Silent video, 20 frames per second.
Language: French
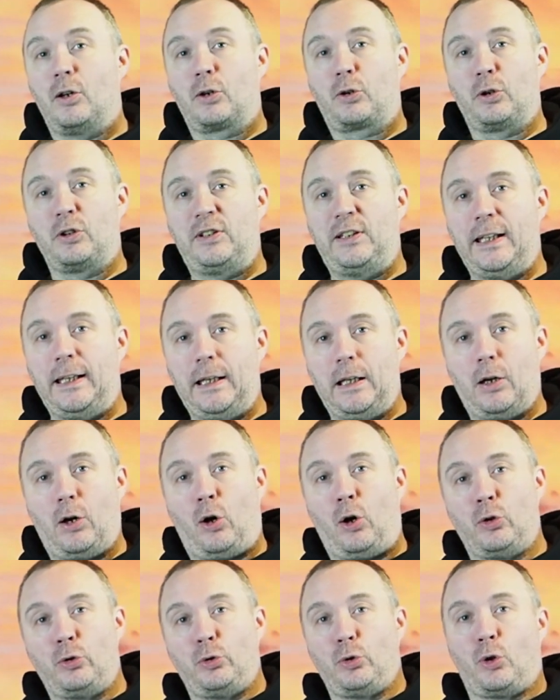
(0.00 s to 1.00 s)
côté
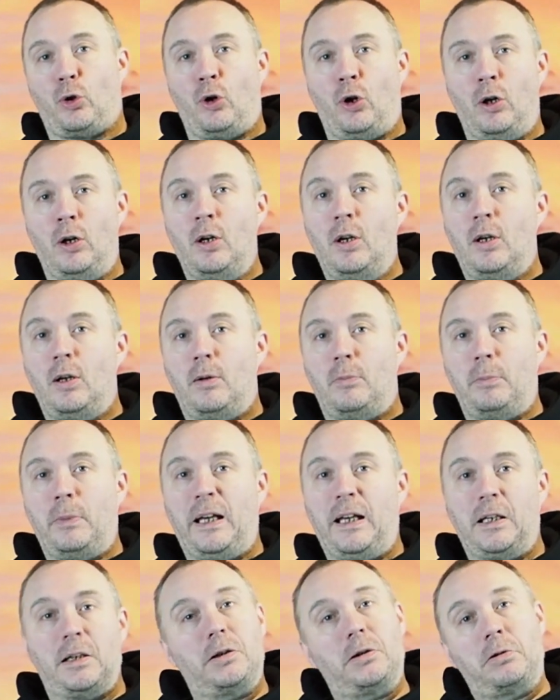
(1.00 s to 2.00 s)
enduro, mais
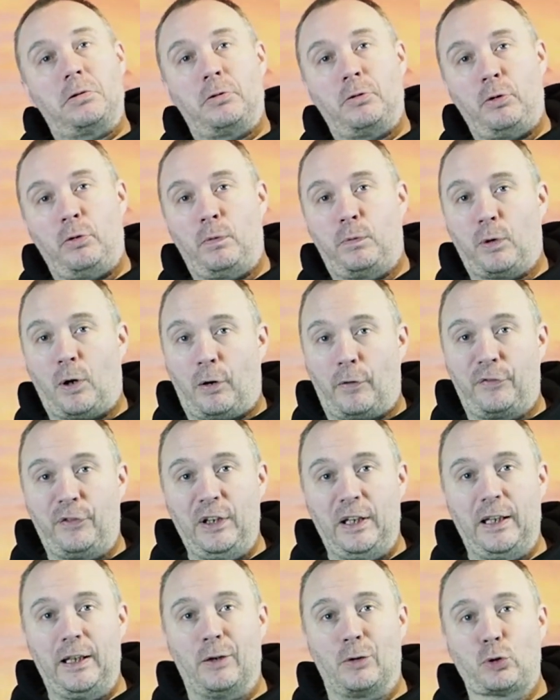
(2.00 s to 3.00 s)
une fois
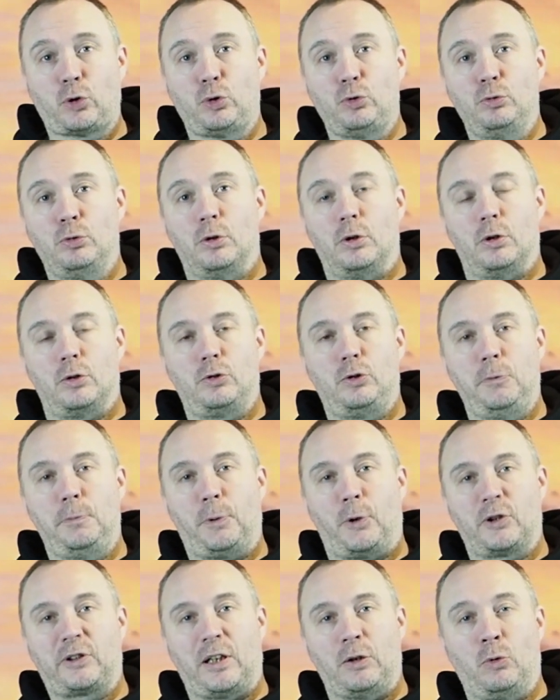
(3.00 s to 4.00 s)
enfilé en dessous du
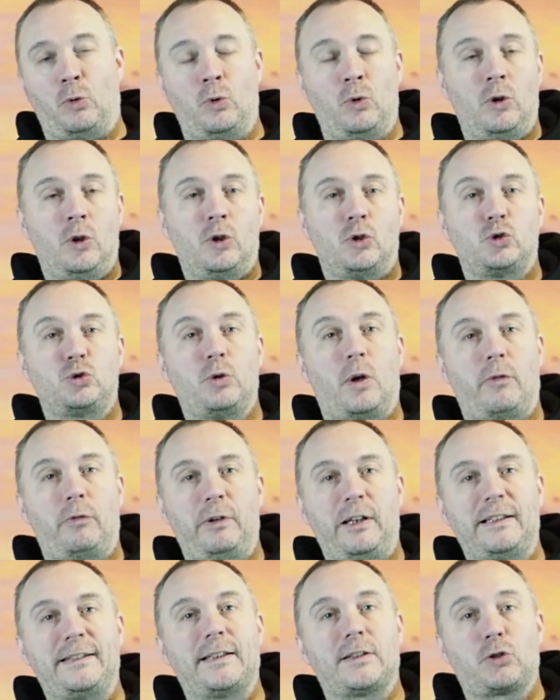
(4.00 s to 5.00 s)
pantalon, je dois
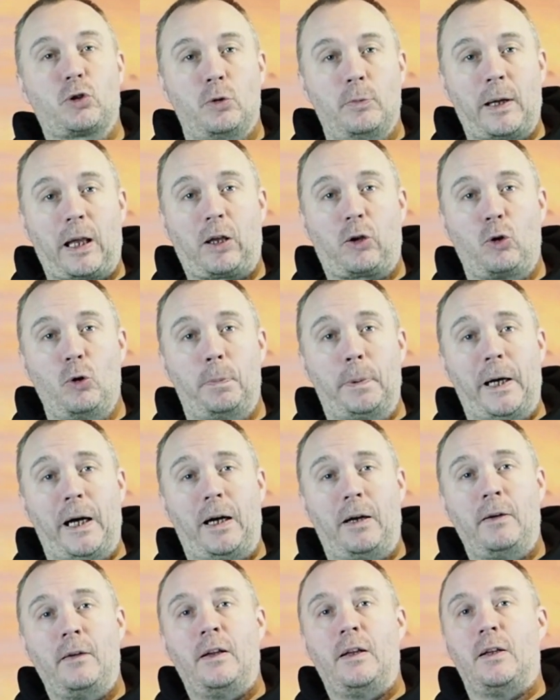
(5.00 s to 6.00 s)
avouer que ça ne se remarque
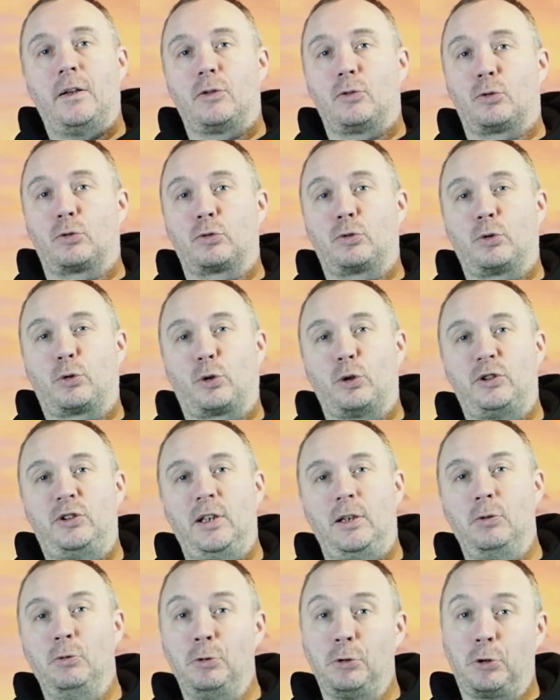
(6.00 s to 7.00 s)
pas. Donc de côté
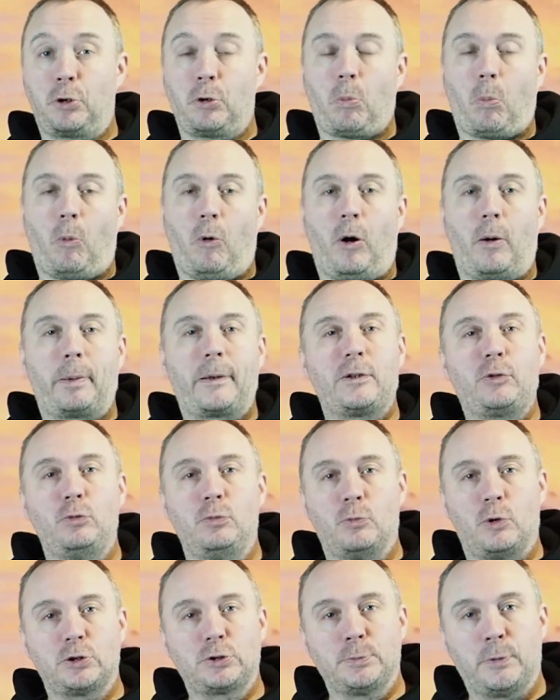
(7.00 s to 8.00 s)
look, bon après tout
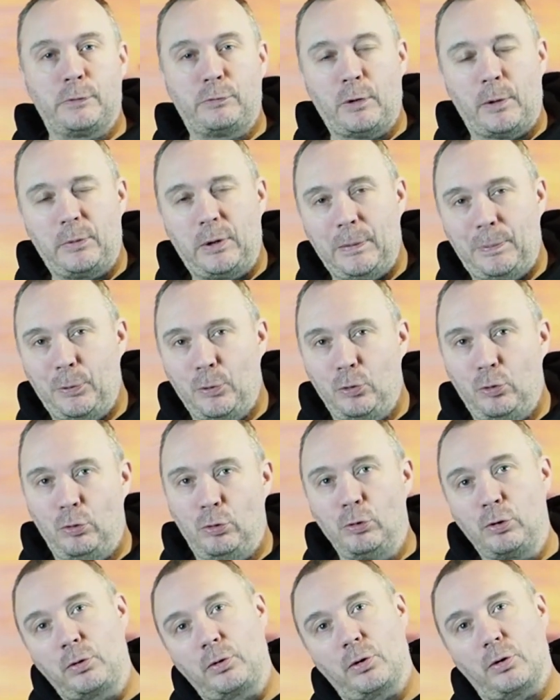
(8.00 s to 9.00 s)
moi je m'en fous un petit peu du
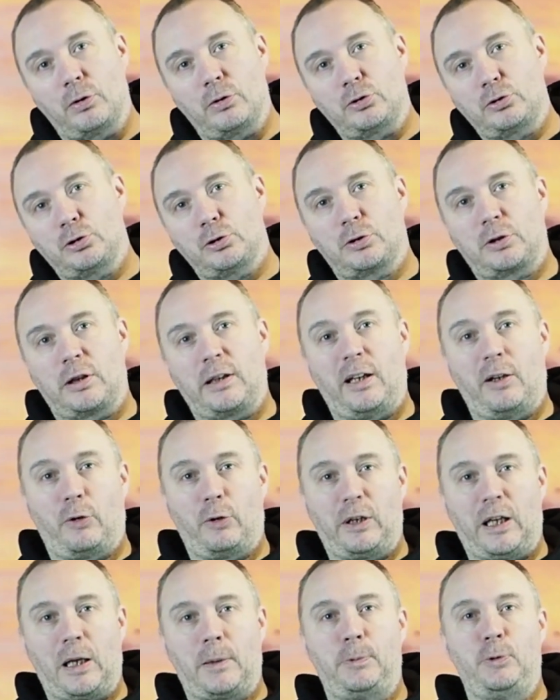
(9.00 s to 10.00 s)
look, je
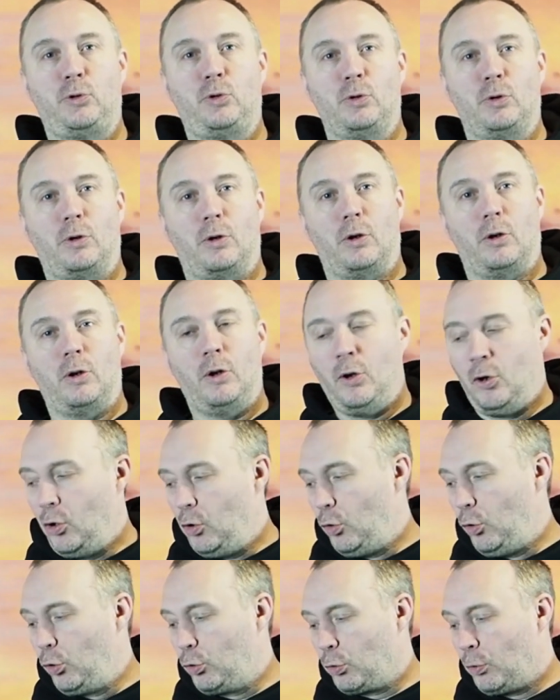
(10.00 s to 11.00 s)
regarde plutôt
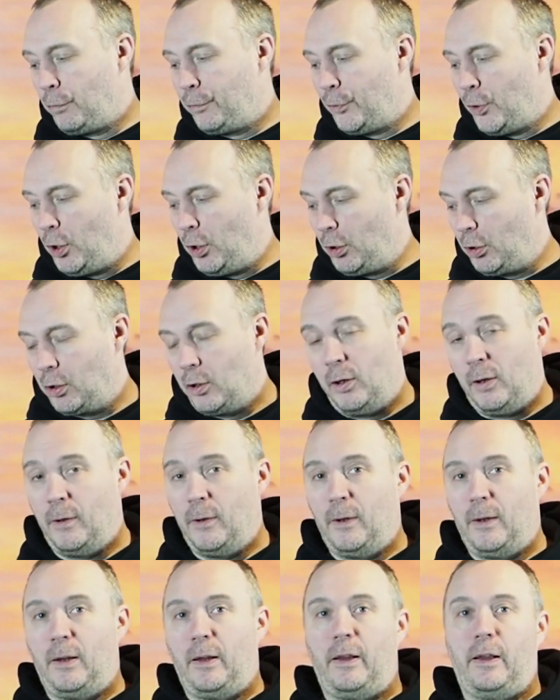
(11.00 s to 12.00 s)
au confort.
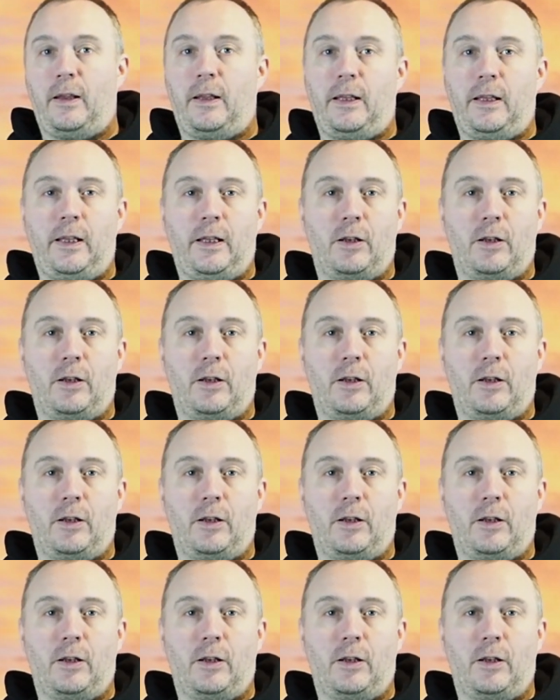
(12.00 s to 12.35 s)
Et